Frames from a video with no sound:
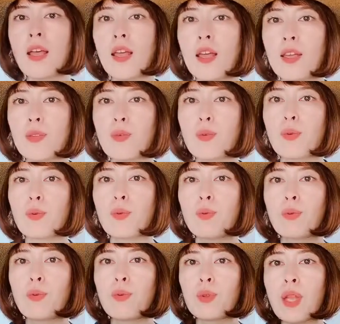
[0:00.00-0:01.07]
えー、
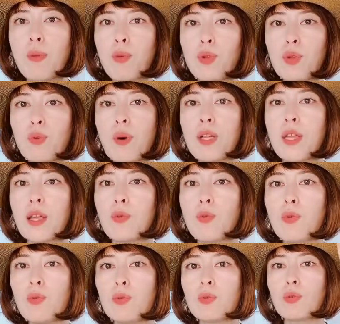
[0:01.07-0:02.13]
と手元はね
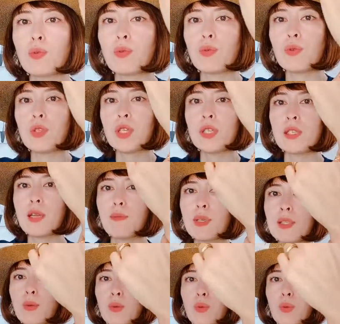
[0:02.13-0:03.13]
ゴールドにしています。大